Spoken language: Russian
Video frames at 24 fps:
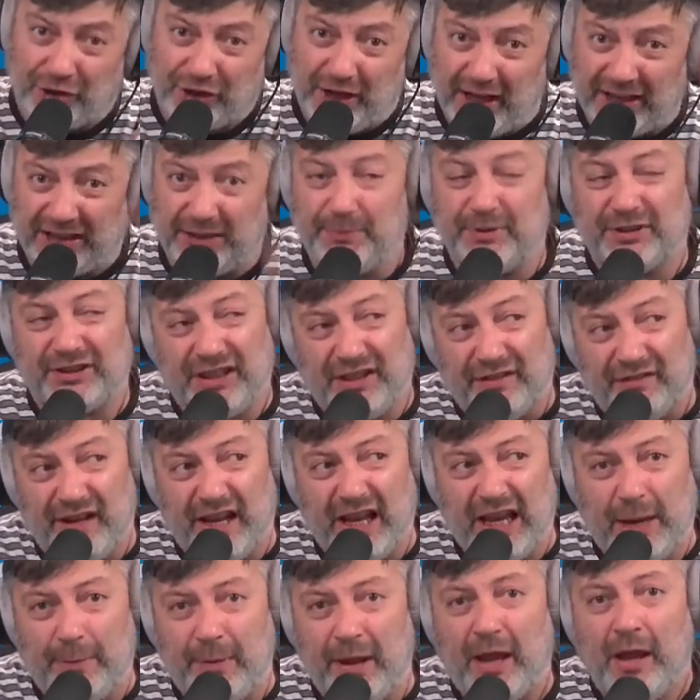этими
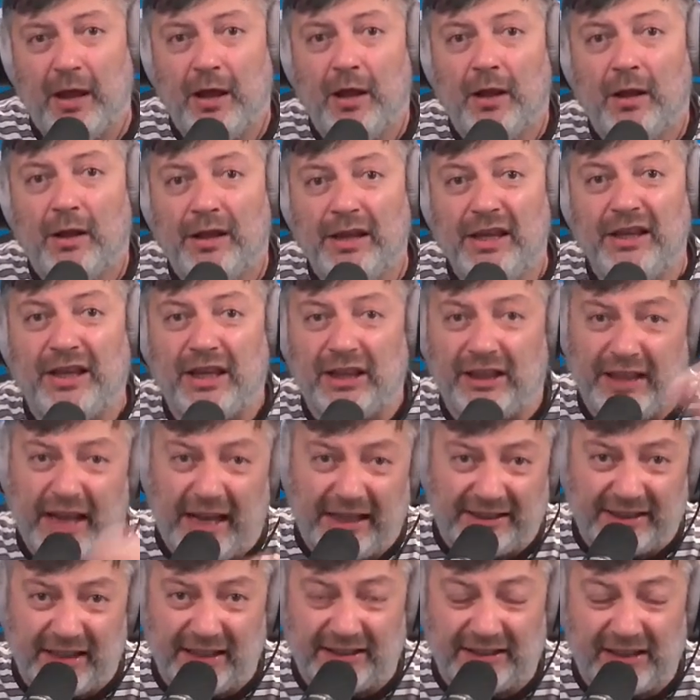заявлениями и
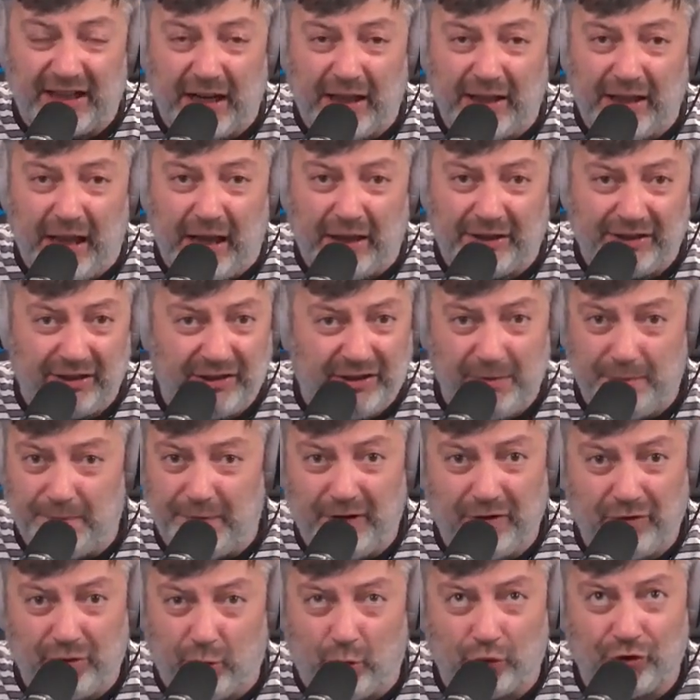китайская сторона, Си
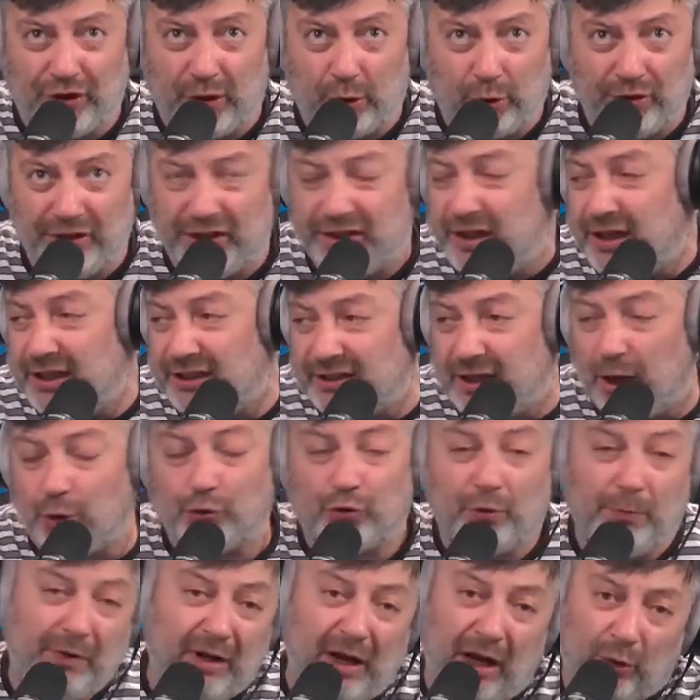Цзиньпин тоже на той неделе сказал,
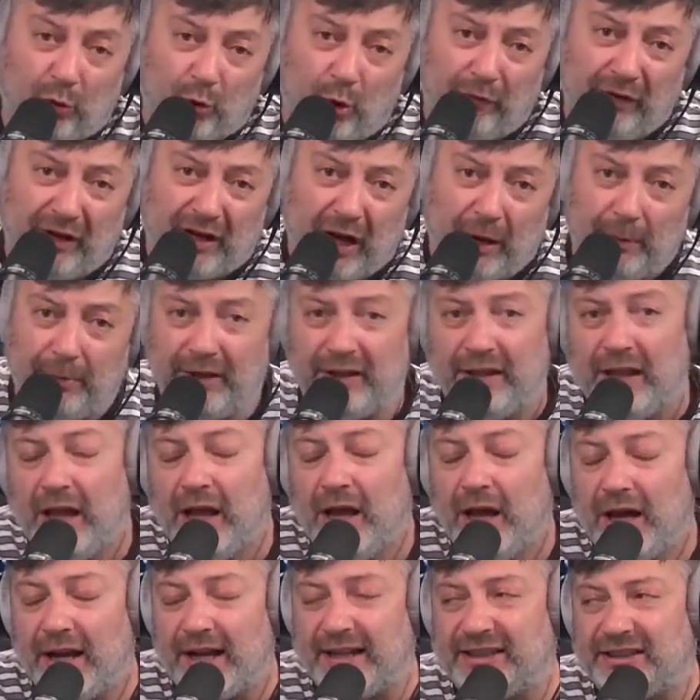что мы готовы как бы
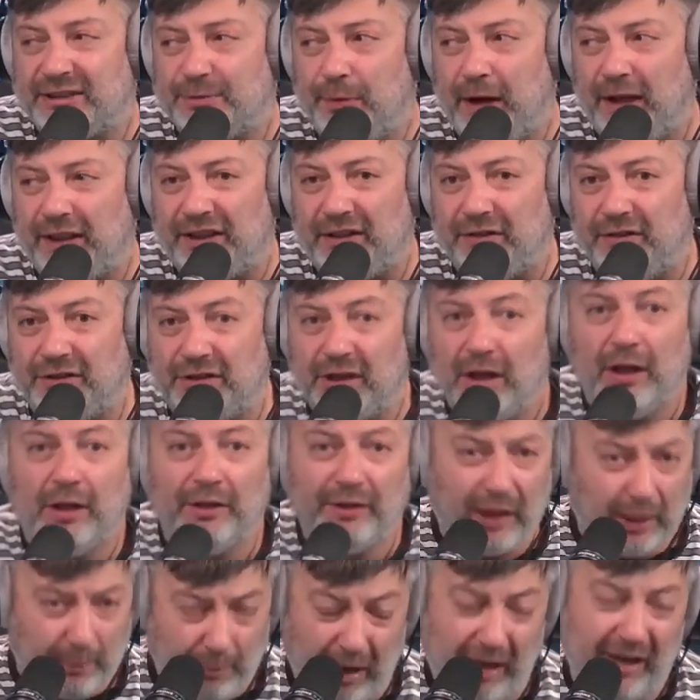рассматривать
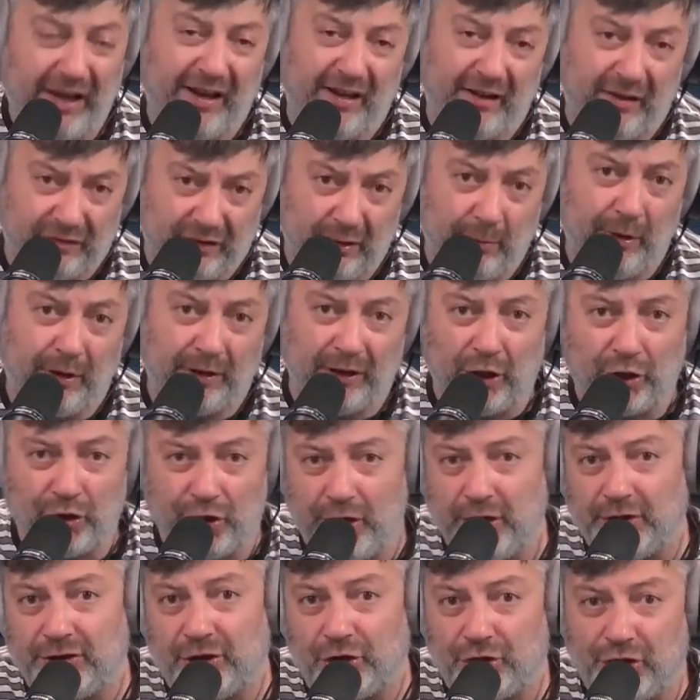нормальные
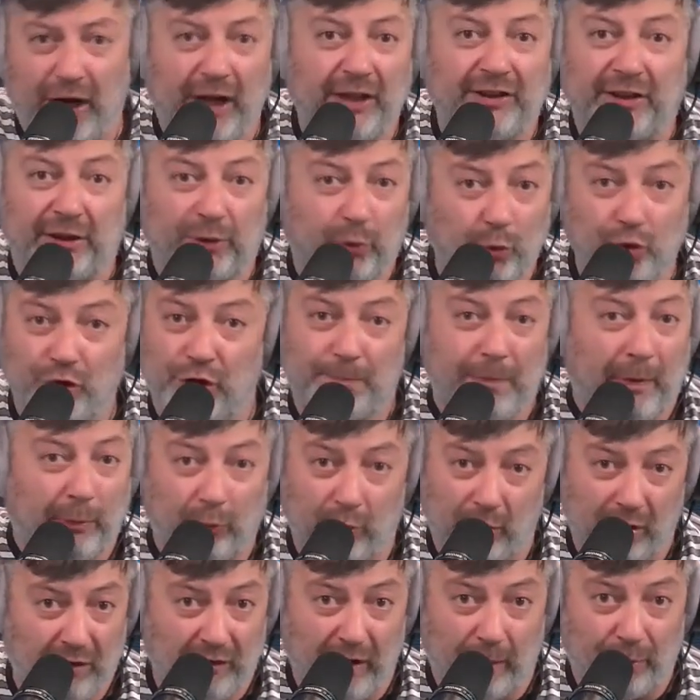взаимоотношения США и сотрудничать по
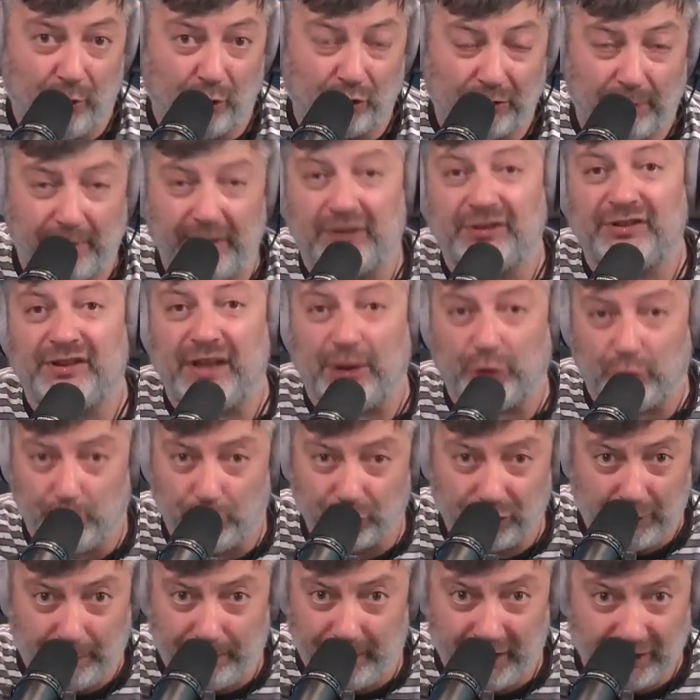многим вопросам. Это сразу
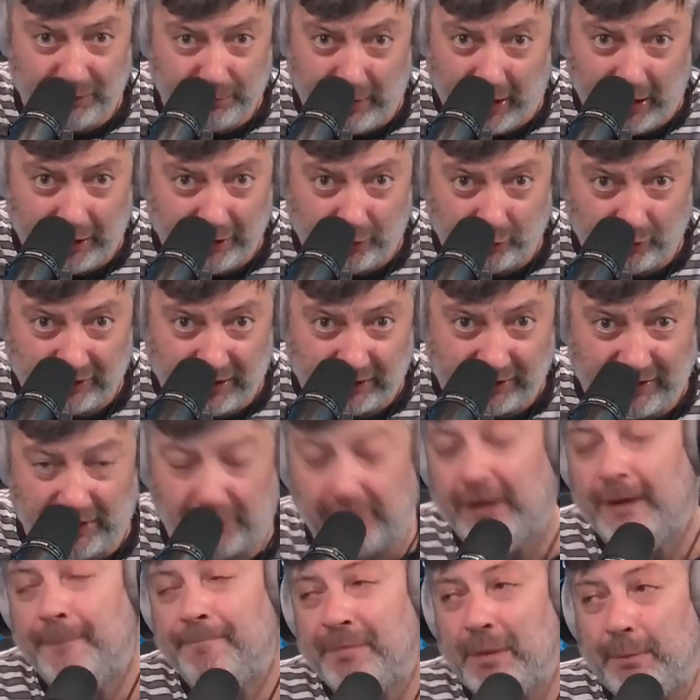после переизбрания он
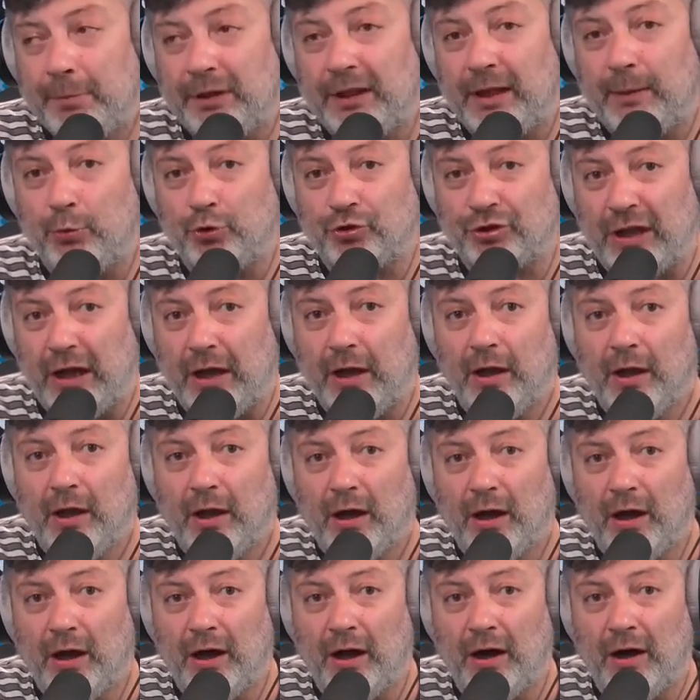сказал, потому что
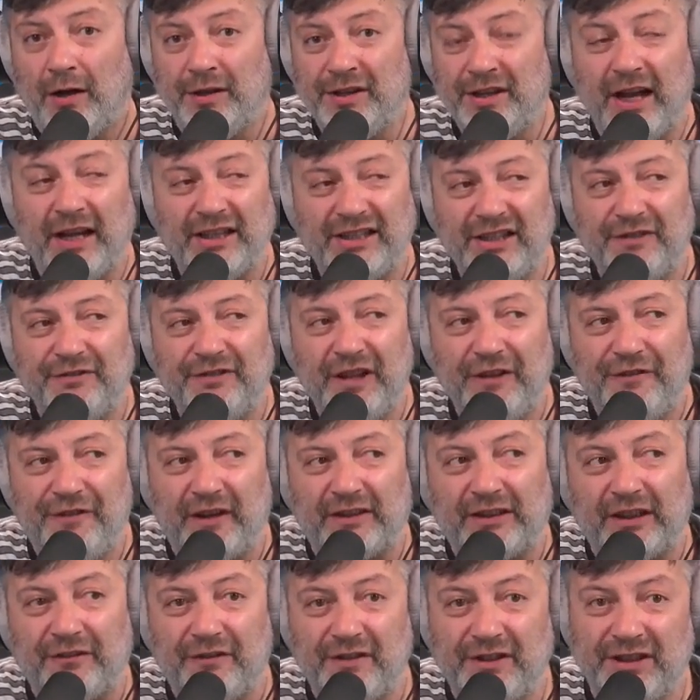э, негативный
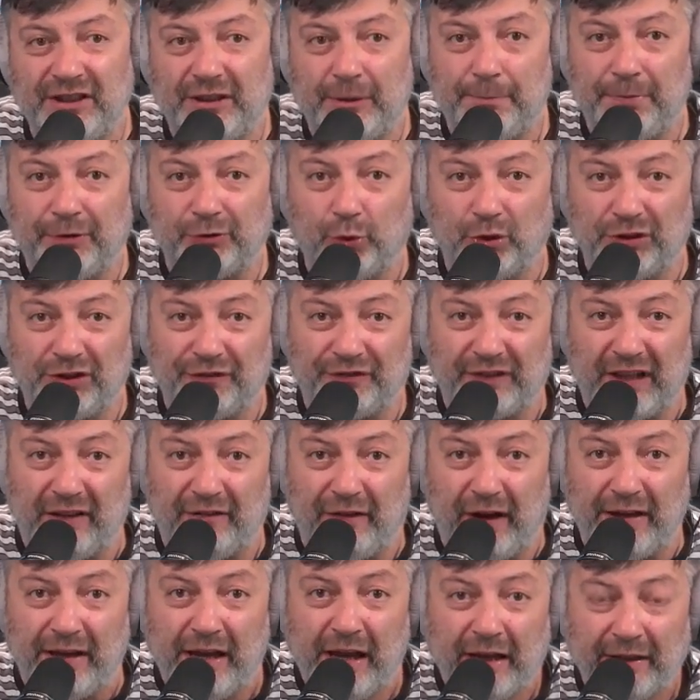эффект от визита Пелоси в
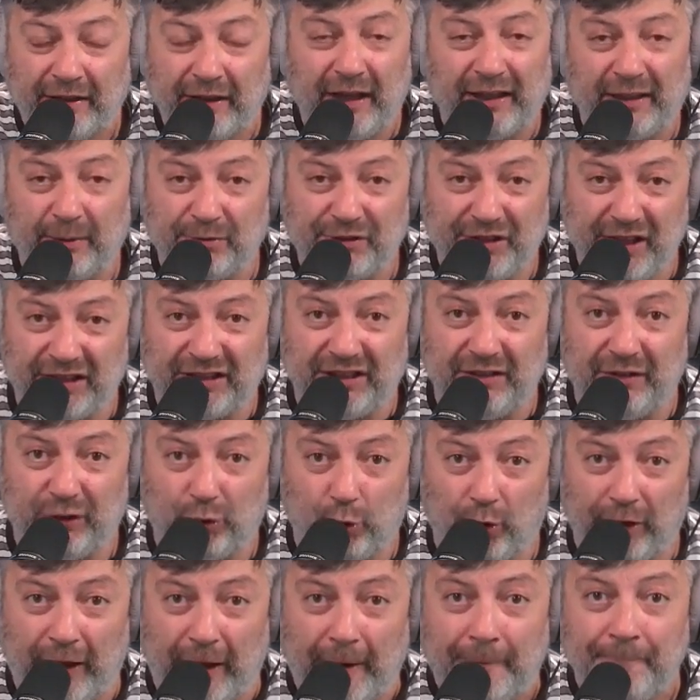Тайвань на этом съезде в
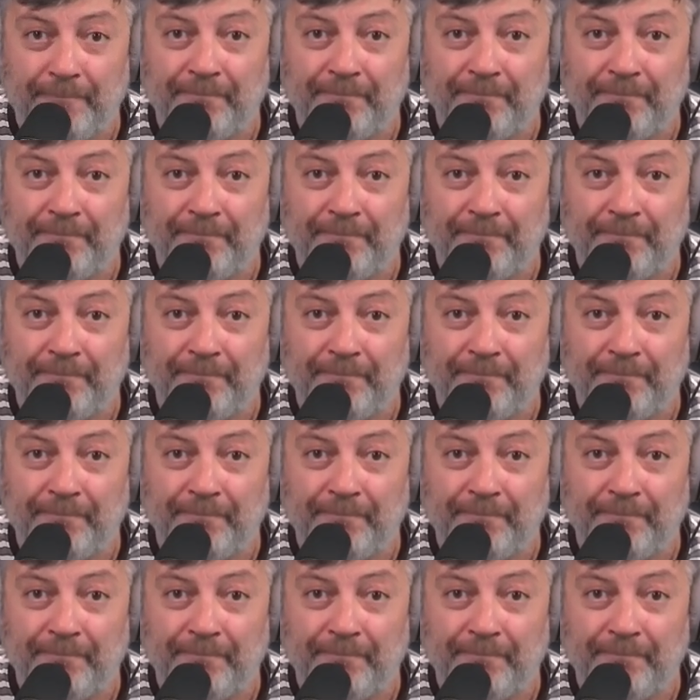итоге